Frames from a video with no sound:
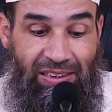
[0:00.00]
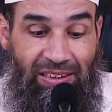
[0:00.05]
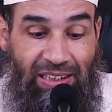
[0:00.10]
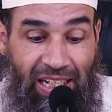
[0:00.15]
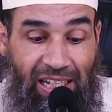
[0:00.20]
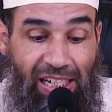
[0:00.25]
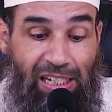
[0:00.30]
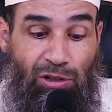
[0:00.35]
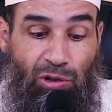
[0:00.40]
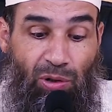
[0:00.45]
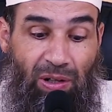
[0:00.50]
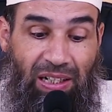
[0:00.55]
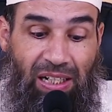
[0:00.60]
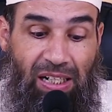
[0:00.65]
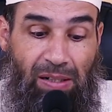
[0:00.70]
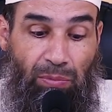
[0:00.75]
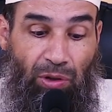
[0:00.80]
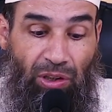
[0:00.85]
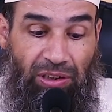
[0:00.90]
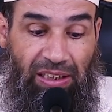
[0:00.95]
دخلت
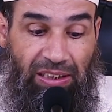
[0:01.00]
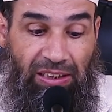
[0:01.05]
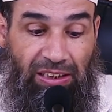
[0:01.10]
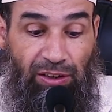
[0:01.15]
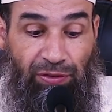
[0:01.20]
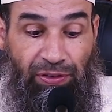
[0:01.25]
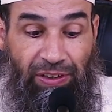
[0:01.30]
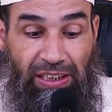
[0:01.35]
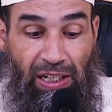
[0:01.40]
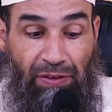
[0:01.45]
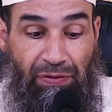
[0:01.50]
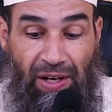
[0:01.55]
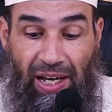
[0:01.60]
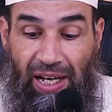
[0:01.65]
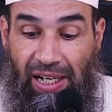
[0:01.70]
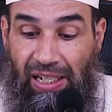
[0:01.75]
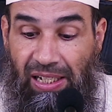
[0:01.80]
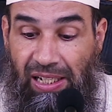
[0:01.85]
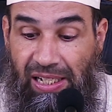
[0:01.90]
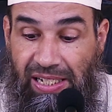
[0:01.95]
على المعتضد
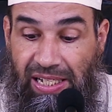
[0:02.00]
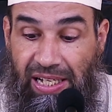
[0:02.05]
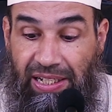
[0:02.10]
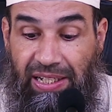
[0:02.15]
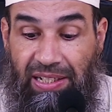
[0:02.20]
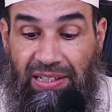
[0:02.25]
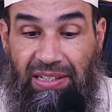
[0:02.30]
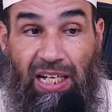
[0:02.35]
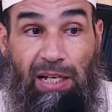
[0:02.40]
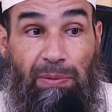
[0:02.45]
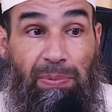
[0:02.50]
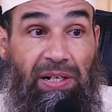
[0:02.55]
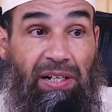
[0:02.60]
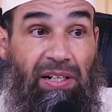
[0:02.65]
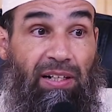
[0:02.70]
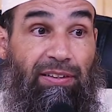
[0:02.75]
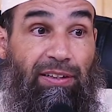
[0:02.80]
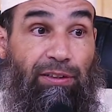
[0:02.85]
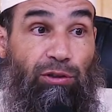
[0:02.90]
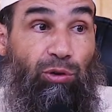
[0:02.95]
فدفع إلي كتابا
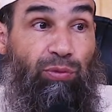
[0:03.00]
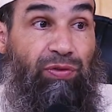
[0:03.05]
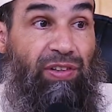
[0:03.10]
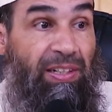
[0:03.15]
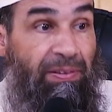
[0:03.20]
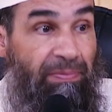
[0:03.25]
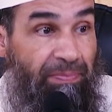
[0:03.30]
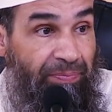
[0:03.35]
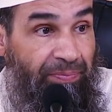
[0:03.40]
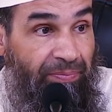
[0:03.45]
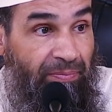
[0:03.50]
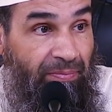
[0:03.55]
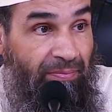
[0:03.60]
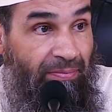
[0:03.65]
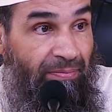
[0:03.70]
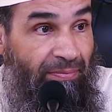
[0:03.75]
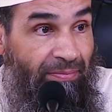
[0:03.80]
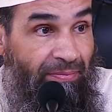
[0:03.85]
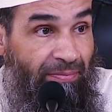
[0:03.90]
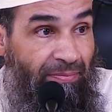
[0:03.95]
نظرت فيه
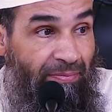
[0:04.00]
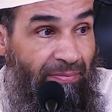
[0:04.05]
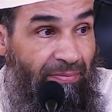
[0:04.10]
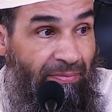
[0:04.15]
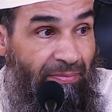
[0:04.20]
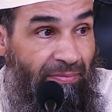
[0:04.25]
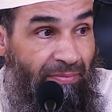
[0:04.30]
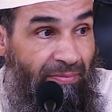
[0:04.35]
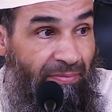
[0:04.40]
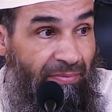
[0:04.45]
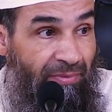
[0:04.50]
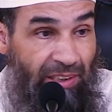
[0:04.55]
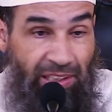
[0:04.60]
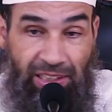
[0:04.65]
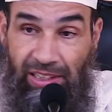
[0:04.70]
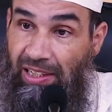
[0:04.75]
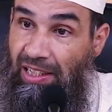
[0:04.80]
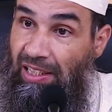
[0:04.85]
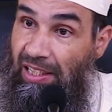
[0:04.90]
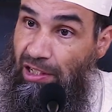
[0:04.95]

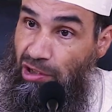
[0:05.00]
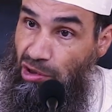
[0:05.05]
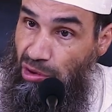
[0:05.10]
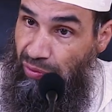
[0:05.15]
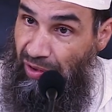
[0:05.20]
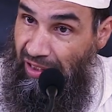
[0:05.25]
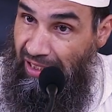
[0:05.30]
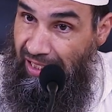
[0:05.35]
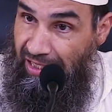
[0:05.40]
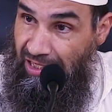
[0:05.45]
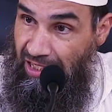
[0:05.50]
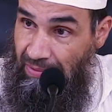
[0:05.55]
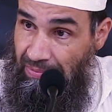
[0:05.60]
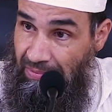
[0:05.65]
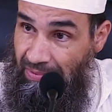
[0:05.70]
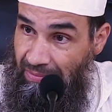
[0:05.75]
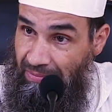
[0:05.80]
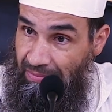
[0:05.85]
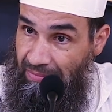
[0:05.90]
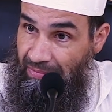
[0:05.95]
يعني قال لي شوف هذا
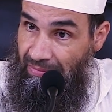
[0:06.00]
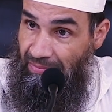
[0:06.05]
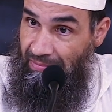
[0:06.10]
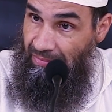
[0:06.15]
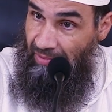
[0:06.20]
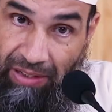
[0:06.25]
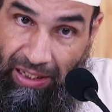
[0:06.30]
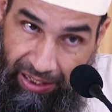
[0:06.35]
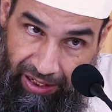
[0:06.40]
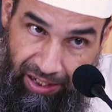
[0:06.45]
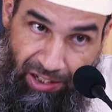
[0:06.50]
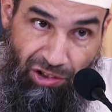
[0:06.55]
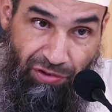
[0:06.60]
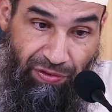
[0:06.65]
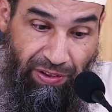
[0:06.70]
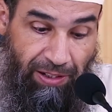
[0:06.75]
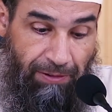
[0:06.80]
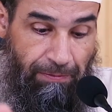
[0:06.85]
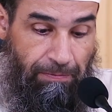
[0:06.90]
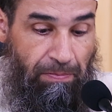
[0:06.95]
الكتاب قراش
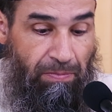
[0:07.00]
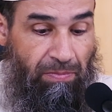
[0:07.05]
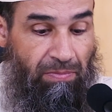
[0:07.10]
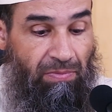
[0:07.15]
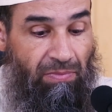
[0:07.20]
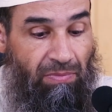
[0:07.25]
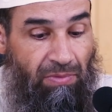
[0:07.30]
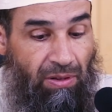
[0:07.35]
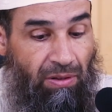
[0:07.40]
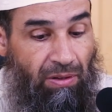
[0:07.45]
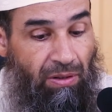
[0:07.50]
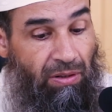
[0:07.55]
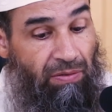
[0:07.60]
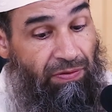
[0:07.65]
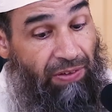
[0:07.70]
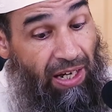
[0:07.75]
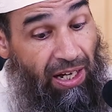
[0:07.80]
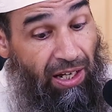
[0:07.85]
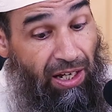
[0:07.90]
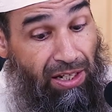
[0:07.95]
فيه
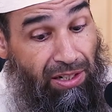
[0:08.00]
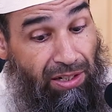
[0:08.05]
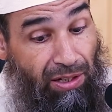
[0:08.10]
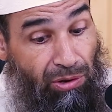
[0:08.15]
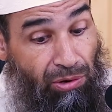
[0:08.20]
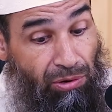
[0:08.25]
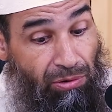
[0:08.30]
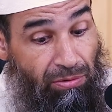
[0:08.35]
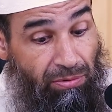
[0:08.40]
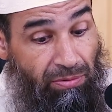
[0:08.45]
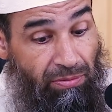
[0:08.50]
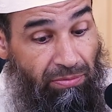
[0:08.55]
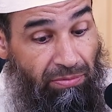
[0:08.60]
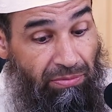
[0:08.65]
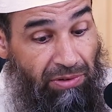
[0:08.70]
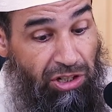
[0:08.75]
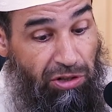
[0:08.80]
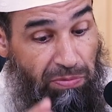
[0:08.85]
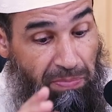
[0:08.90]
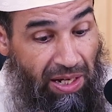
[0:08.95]
فأخذه
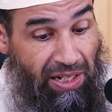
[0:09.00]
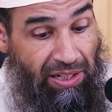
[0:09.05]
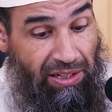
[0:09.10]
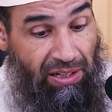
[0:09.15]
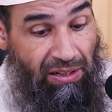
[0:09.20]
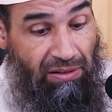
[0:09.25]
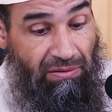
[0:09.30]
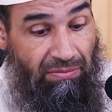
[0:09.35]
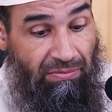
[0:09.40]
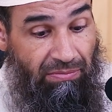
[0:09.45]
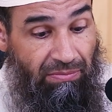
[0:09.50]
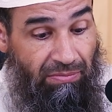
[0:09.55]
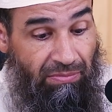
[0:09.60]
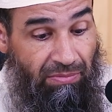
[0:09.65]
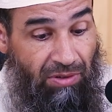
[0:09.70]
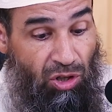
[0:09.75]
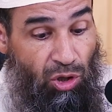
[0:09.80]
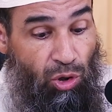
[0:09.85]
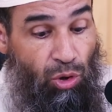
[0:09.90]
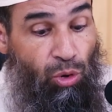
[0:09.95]
إسماعيل
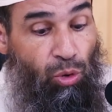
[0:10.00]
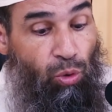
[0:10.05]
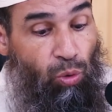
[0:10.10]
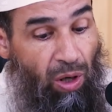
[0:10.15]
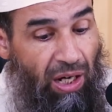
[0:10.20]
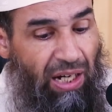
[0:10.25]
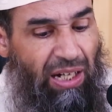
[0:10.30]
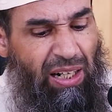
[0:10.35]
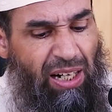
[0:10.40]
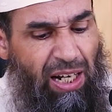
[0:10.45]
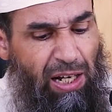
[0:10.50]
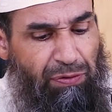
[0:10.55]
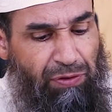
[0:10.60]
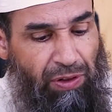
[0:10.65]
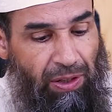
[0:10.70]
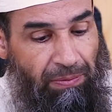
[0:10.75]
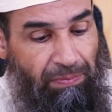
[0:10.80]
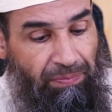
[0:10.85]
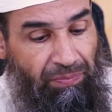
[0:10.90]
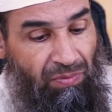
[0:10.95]
وقرأ
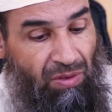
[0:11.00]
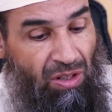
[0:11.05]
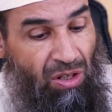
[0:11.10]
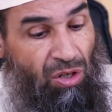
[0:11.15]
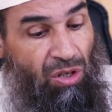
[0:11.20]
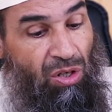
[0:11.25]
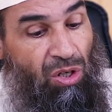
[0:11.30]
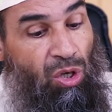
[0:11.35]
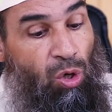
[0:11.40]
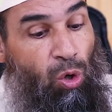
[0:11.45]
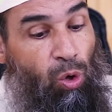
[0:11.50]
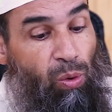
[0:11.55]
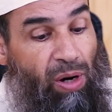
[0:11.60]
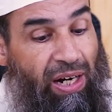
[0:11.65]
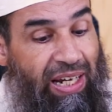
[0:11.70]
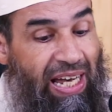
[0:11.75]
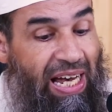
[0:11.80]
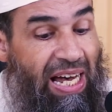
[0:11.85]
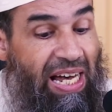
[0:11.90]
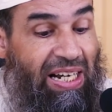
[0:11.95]
فيه
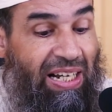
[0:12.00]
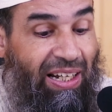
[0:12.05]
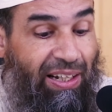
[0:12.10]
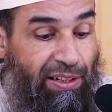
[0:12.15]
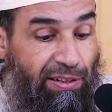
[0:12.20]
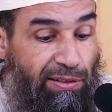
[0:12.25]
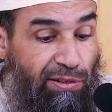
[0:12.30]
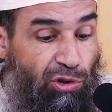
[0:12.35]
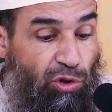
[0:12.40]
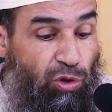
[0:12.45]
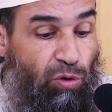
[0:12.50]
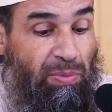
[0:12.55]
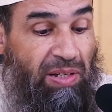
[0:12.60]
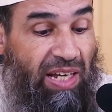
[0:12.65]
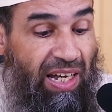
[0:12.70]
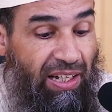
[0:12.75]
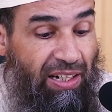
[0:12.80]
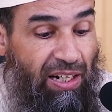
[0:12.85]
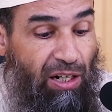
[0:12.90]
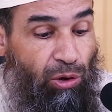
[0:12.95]
وكان قد
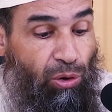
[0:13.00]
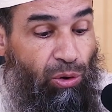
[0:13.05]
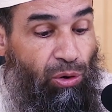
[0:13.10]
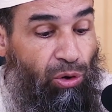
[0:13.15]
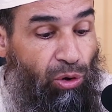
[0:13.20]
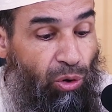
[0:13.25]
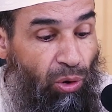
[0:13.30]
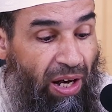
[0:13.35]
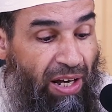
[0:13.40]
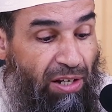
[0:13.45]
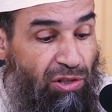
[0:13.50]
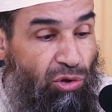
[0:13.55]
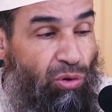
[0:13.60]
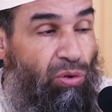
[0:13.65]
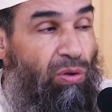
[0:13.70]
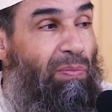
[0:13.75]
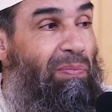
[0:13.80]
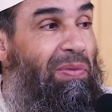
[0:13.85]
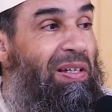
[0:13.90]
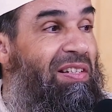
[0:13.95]
جمع له الرخص
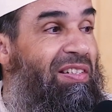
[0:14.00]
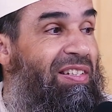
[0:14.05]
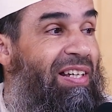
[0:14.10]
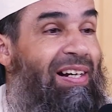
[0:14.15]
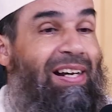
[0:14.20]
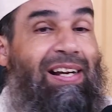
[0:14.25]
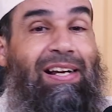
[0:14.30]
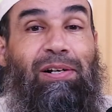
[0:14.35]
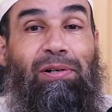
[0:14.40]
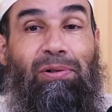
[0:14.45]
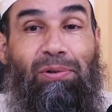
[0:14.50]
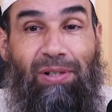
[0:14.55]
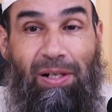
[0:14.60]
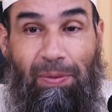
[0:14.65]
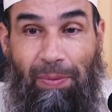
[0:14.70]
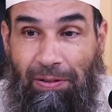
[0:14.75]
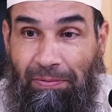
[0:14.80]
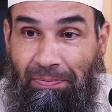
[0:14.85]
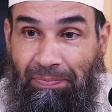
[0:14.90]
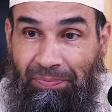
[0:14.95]
من زلل
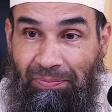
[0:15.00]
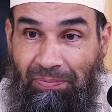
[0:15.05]
العلماء